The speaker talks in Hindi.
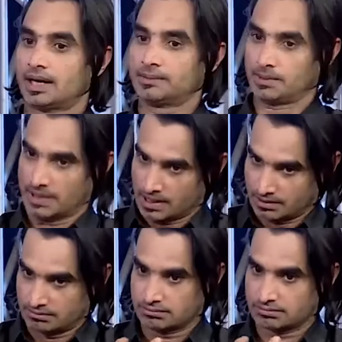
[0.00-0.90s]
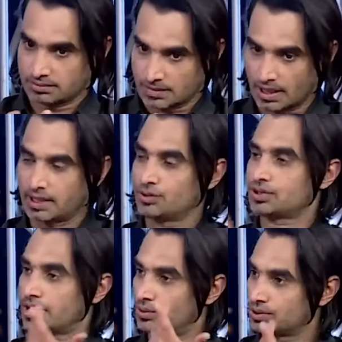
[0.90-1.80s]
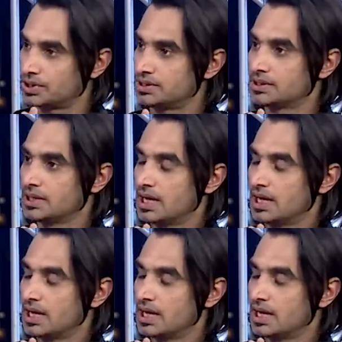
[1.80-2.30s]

आप दोबारा करें तो सही कोशिश